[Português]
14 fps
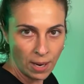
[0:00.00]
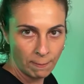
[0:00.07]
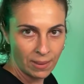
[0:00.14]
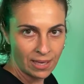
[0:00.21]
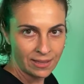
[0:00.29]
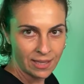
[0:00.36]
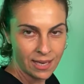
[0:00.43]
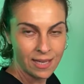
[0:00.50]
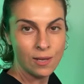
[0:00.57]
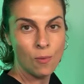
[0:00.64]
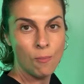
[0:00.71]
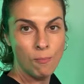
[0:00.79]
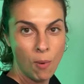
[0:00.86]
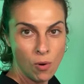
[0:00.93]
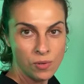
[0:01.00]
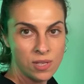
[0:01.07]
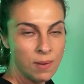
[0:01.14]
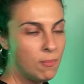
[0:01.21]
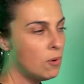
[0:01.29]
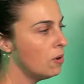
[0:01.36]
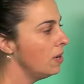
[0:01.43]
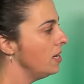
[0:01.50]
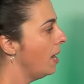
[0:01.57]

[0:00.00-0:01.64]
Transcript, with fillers: a planta que tem um bom sabor